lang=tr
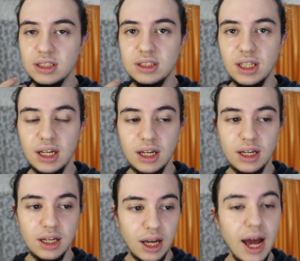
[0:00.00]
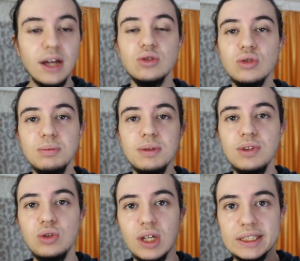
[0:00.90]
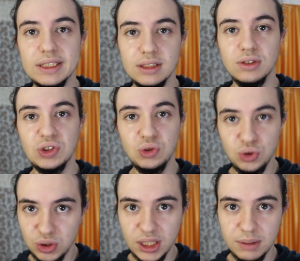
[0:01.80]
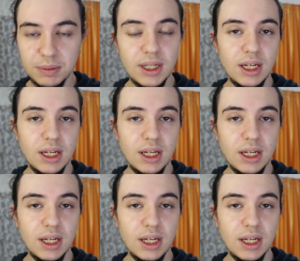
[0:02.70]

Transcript: işte her gün bir video attığınızı düşünelim.